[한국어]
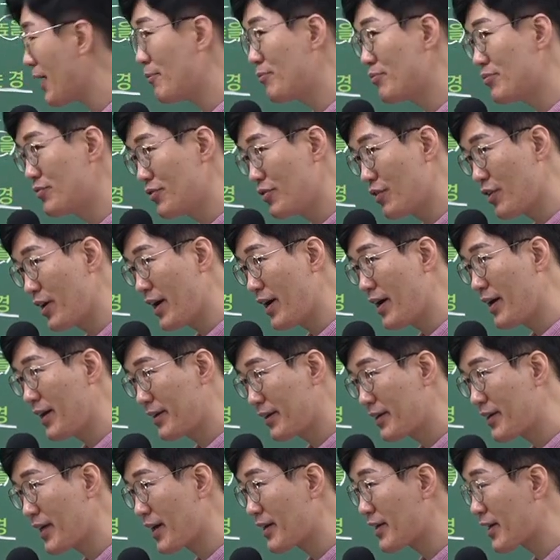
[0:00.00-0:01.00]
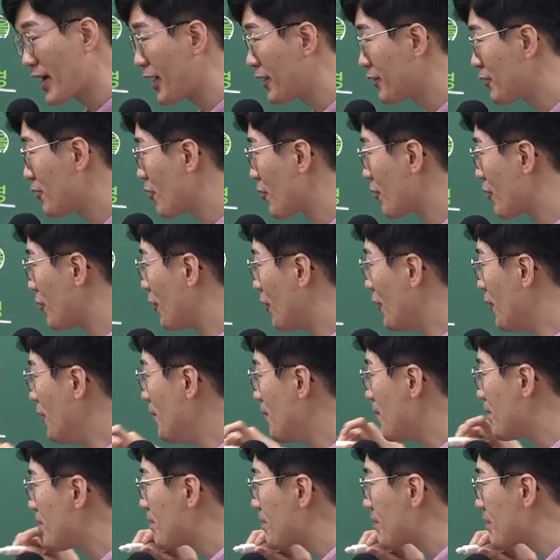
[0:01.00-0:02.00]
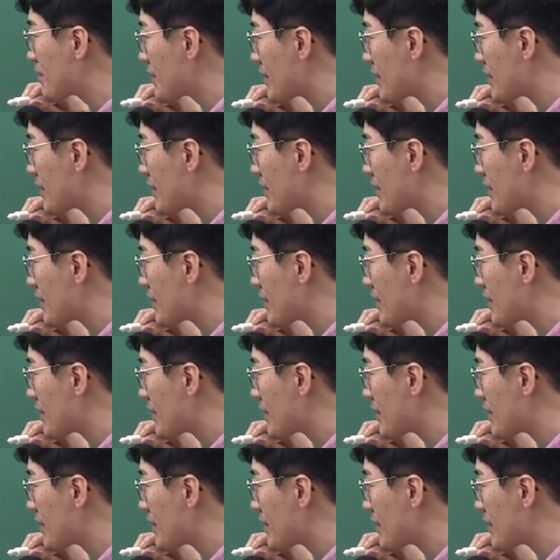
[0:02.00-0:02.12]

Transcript: 나쁜 거야 이렇게 얘기하는 거고